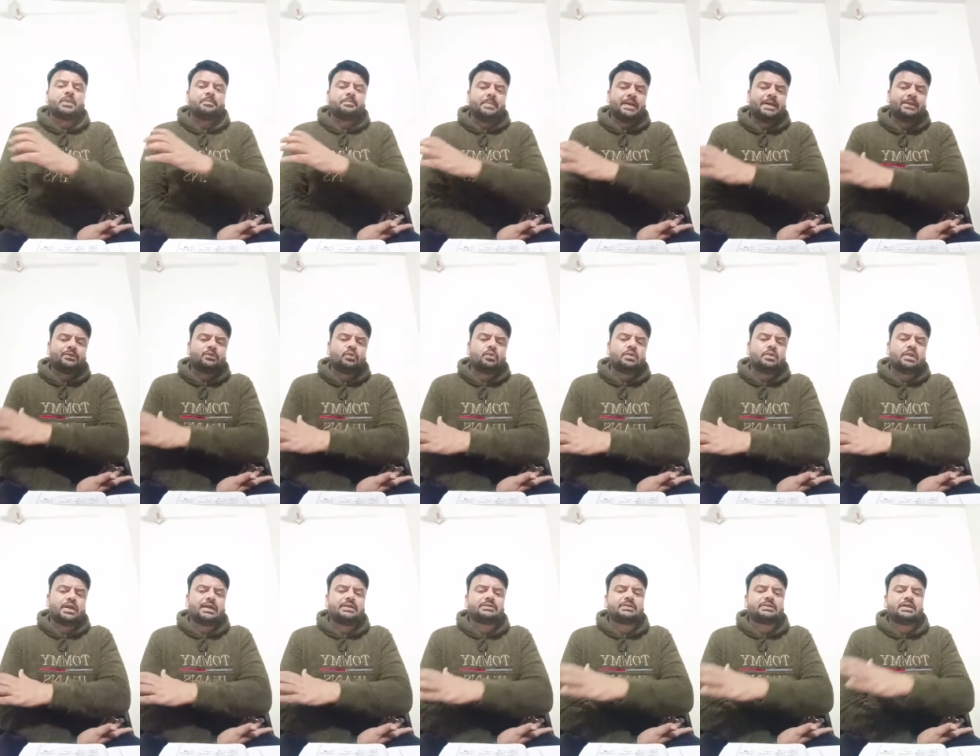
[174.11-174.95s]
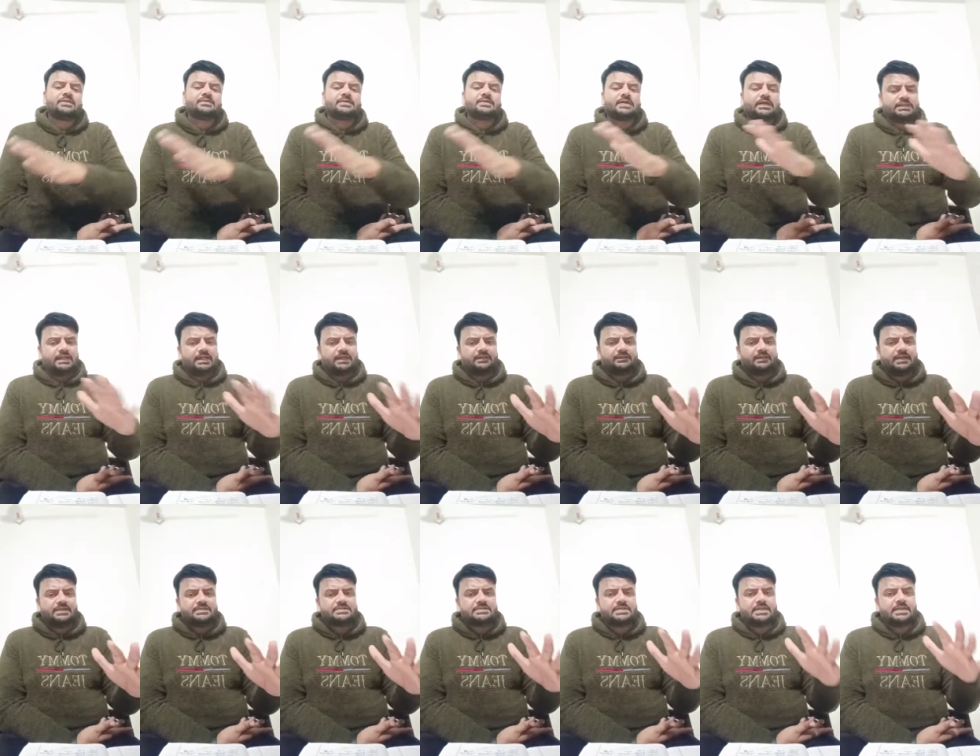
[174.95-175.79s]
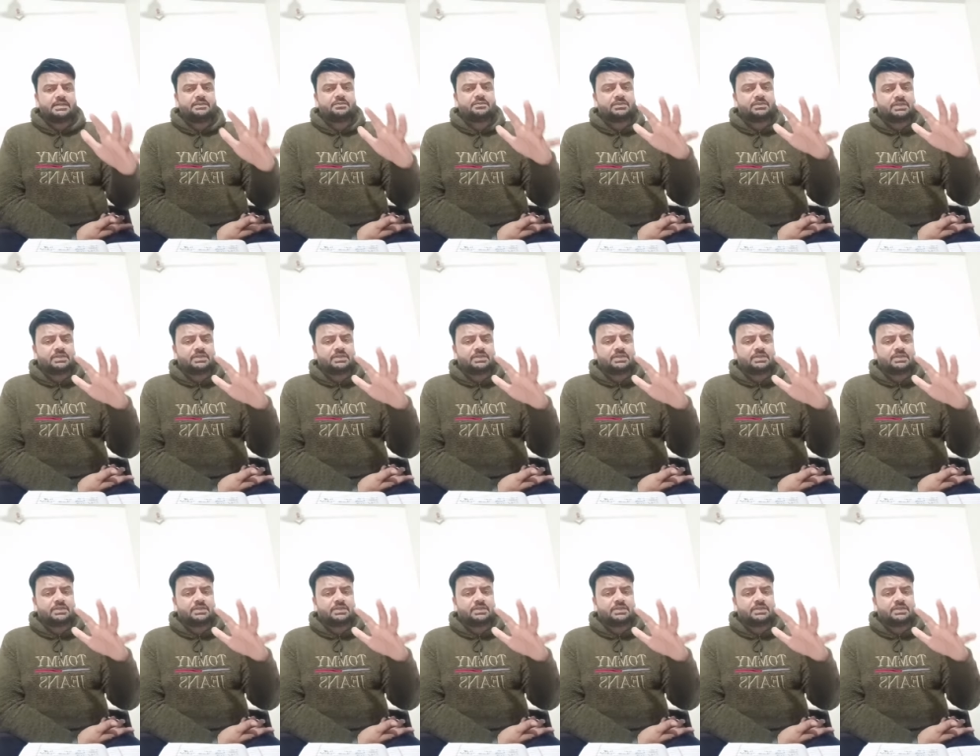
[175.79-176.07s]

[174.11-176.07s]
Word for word: मैं तो लगातार सात आठ साल से